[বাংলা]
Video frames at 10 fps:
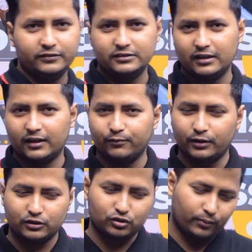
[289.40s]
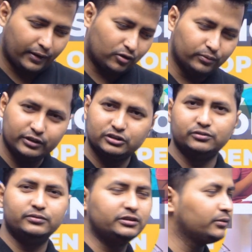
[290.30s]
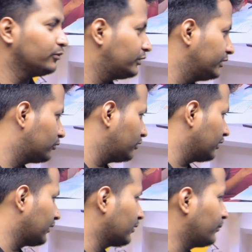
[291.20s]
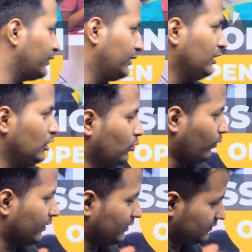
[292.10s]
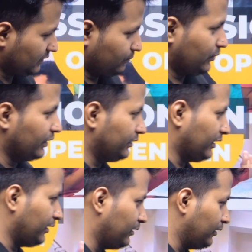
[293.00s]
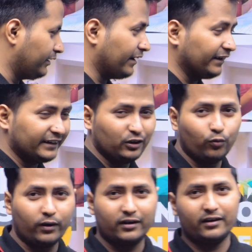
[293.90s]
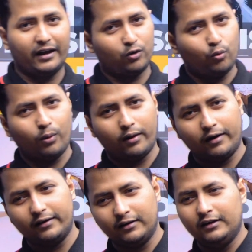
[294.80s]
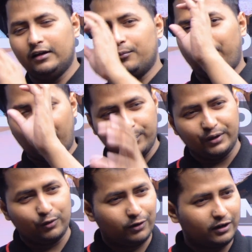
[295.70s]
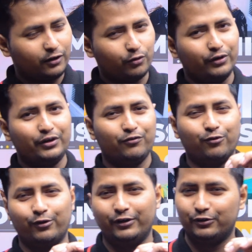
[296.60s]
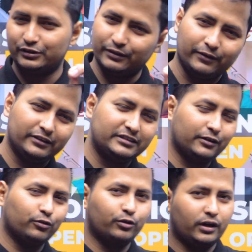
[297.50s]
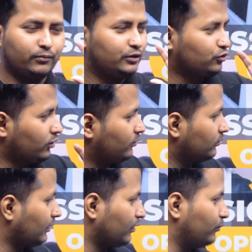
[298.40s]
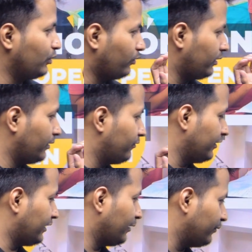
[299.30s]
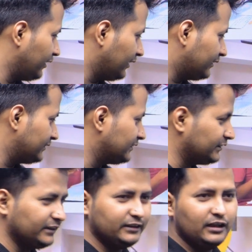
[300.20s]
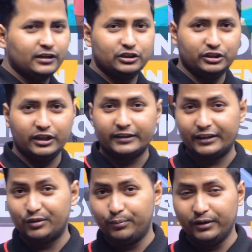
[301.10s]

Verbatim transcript: ফিজ লাগবে না সব অ্যাকোমোডেশন ফিজের মধ্যে ইনক্লুডেড থাকবে ওয়াটার সাপ্লাই এ ড্রিঙ্কিং ওয়াটার অ্যাকোয়াগার্ড পাম্পিং ওয়াটার টোয়েন্টি ফোর ইন্টু সেভেন যে কোনো টাইমে জল থাকবে এভরি টাইম ইলেকট্রিসিটি ইলেকট্রিক